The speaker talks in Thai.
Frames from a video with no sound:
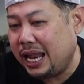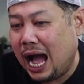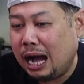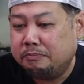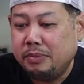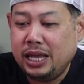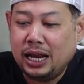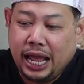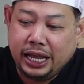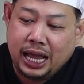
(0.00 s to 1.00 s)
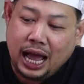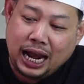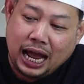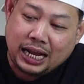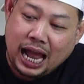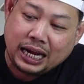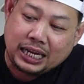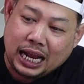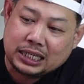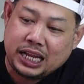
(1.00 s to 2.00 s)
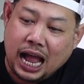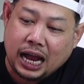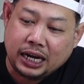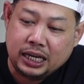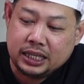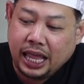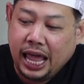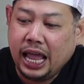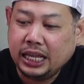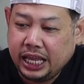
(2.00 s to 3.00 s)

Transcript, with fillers: ดาบมีอะไรเงี้ยอลังการงานสร้างเลยเท่